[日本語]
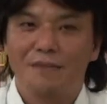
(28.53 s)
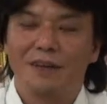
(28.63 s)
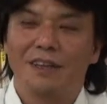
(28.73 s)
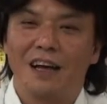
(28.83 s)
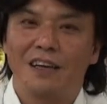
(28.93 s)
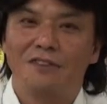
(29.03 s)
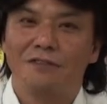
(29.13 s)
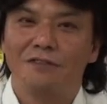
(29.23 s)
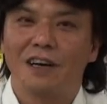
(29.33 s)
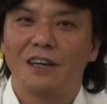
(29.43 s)
また
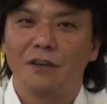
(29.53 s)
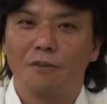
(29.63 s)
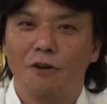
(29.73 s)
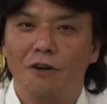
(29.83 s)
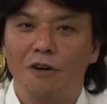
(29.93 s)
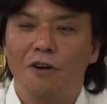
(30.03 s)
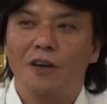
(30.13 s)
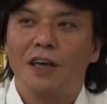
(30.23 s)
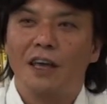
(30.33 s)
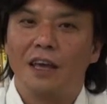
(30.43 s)
その中でも、
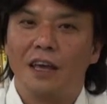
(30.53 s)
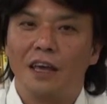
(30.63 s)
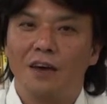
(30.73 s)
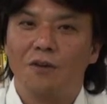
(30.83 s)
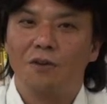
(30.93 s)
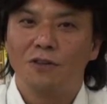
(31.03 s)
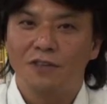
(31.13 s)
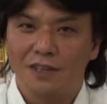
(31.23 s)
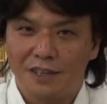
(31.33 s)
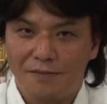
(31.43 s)
えー、保
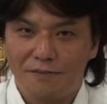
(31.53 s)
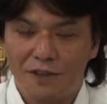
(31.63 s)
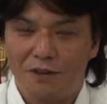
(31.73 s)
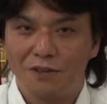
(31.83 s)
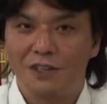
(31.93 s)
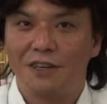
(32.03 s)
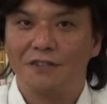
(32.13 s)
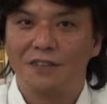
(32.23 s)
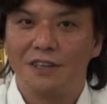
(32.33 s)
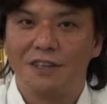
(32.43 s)
育者さん、幼稚園
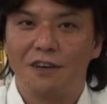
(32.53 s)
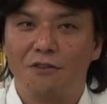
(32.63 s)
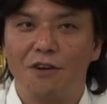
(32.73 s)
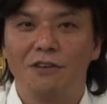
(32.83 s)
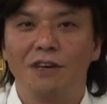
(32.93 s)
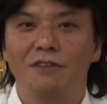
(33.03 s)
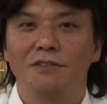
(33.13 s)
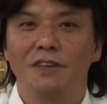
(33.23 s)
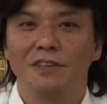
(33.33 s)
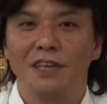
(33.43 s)
の先生、保育園
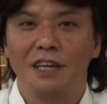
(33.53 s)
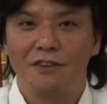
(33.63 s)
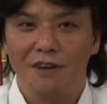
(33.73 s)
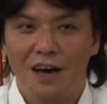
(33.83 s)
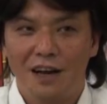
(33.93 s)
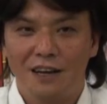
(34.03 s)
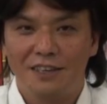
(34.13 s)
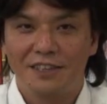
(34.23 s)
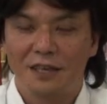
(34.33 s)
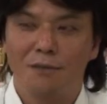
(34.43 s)
の先生には
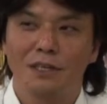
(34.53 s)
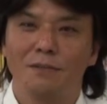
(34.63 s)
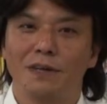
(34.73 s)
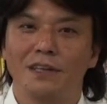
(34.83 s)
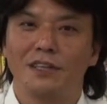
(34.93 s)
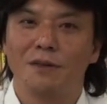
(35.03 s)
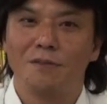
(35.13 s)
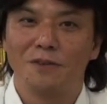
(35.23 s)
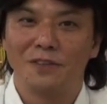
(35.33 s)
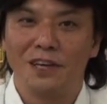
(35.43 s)
さまざまな
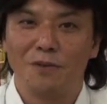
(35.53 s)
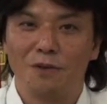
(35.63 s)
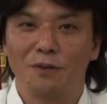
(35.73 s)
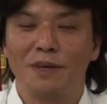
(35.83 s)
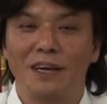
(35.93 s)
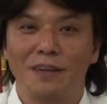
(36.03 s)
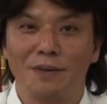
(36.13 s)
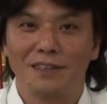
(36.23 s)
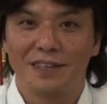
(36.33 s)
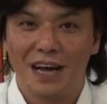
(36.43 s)
専門性が求められ
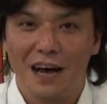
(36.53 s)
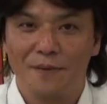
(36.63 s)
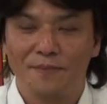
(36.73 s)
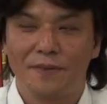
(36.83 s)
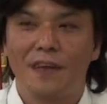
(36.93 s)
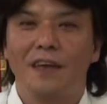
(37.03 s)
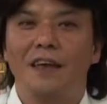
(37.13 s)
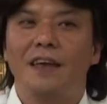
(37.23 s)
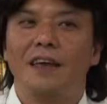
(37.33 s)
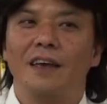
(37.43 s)
ますが、
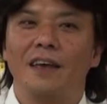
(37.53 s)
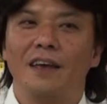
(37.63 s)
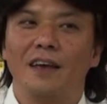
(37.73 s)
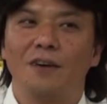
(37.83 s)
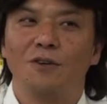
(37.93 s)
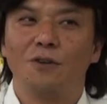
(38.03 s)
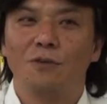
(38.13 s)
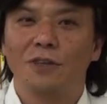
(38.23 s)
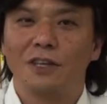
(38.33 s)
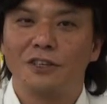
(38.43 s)
えー、子ど
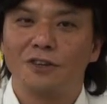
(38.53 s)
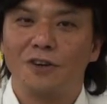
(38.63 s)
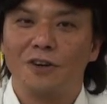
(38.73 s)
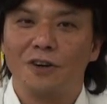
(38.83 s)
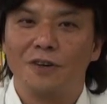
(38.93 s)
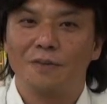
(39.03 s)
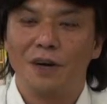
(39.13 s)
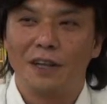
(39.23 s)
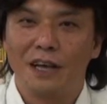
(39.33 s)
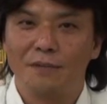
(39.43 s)
もたちの
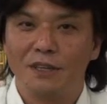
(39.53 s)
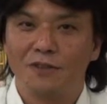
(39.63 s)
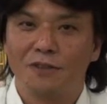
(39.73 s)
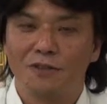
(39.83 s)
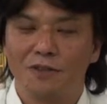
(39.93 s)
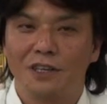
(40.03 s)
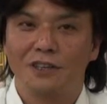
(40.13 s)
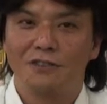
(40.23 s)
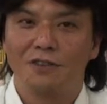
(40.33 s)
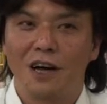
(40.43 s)
学びと育
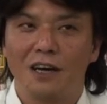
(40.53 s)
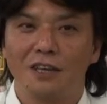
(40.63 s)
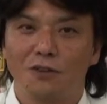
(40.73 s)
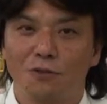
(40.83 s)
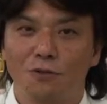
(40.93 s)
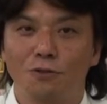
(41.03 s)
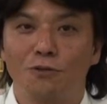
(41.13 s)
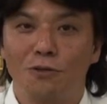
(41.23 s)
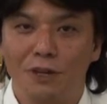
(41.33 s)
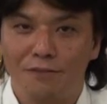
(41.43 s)
ちの環境を
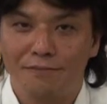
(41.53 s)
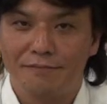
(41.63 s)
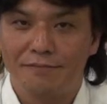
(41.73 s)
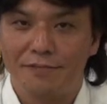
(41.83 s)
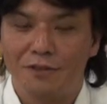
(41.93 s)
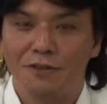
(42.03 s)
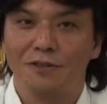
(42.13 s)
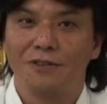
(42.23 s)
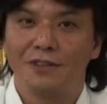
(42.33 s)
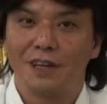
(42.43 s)
整えると
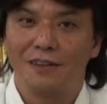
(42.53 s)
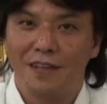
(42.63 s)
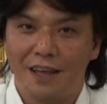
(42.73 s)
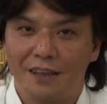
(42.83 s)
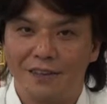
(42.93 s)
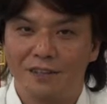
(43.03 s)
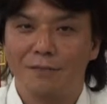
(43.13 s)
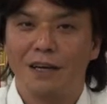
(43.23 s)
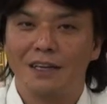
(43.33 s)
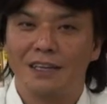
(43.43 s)
いう視点で、つ
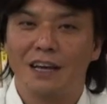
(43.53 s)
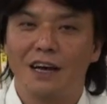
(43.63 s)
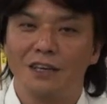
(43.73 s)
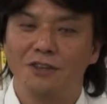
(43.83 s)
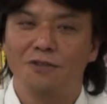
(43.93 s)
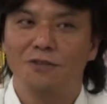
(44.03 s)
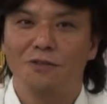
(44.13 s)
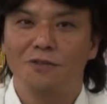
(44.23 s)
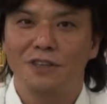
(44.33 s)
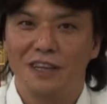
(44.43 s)
まり環境
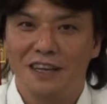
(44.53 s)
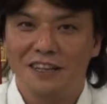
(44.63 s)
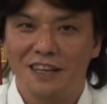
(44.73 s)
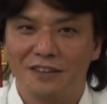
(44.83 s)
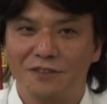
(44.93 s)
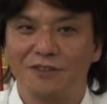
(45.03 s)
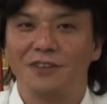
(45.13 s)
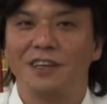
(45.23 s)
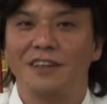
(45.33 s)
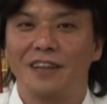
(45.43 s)
コーディネーターとい
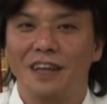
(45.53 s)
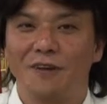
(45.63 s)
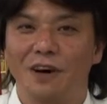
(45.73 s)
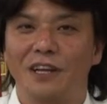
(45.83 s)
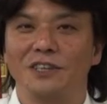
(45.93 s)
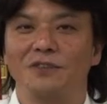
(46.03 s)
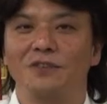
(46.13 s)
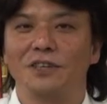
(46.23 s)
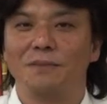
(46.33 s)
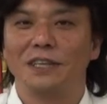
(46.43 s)
う視点でお話
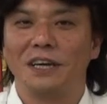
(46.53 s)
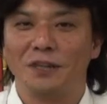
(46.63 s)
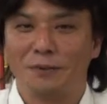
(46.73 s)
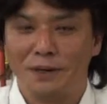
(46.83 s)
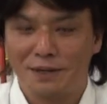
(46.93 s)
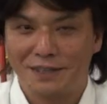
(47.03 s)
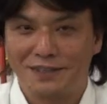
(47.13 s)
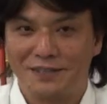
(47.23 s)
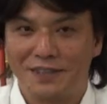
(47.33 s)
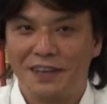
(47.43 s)
をしてみたいと思います。